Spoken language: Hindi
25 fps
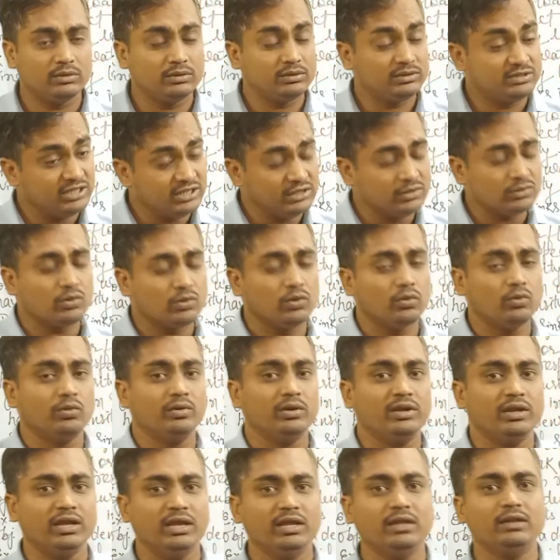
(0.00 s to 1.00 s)
जिनको
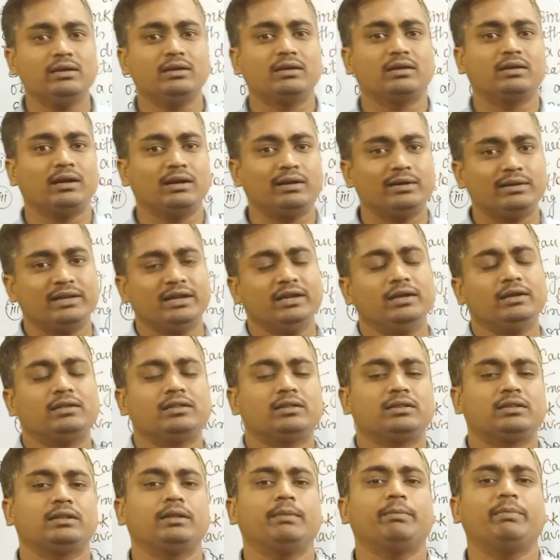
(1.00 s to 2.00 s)
इन
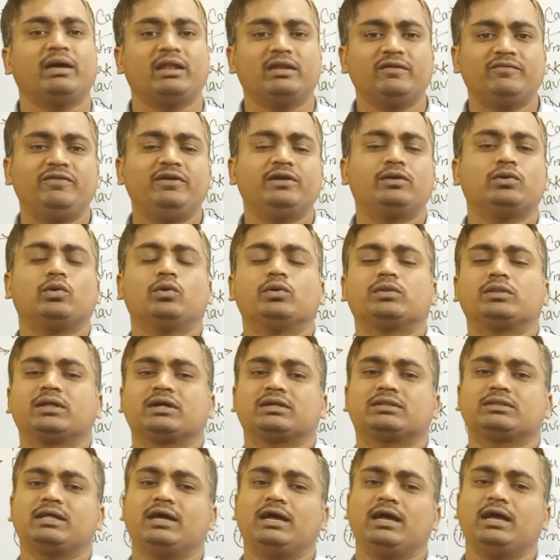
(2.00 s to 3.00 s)
कंटेंट्स से बेनिफिट हो
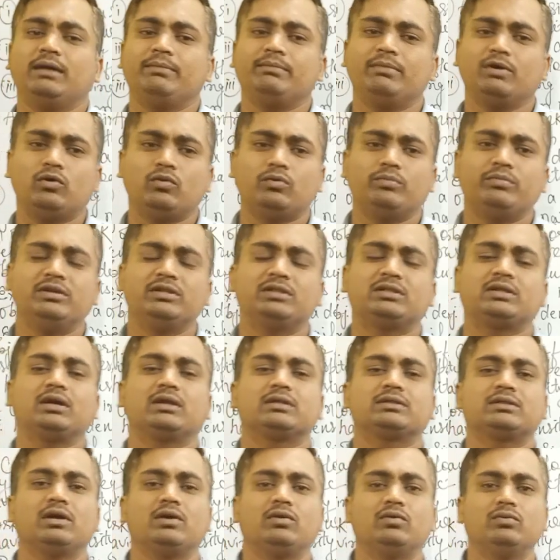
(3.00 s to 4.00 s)
सकता है मैं उम्मीद
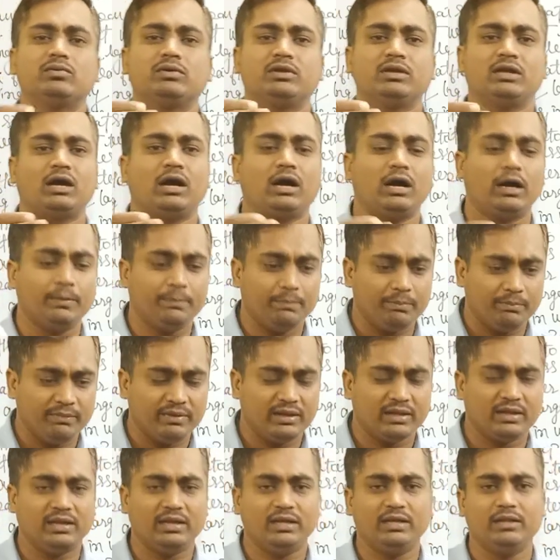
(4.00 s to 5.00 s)
करता हूं कि आप
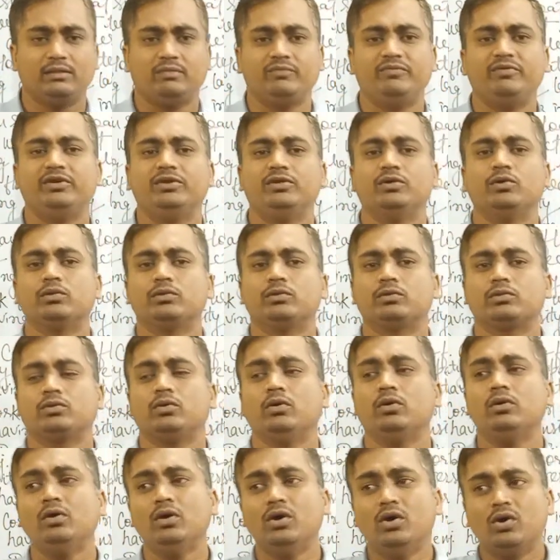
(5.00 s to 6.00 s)
मेरे इस वीडियोस
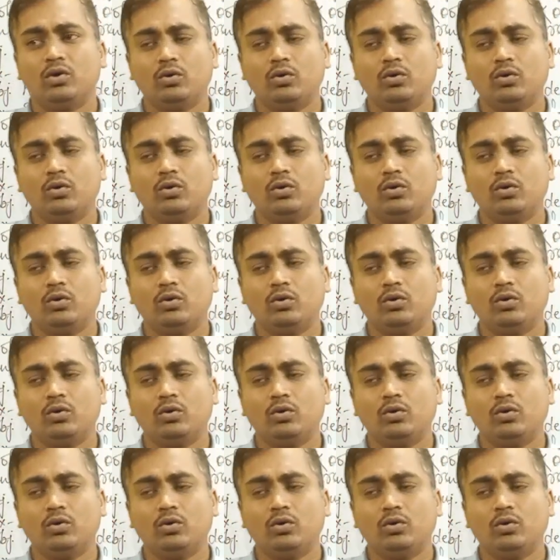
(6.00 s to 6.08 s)
को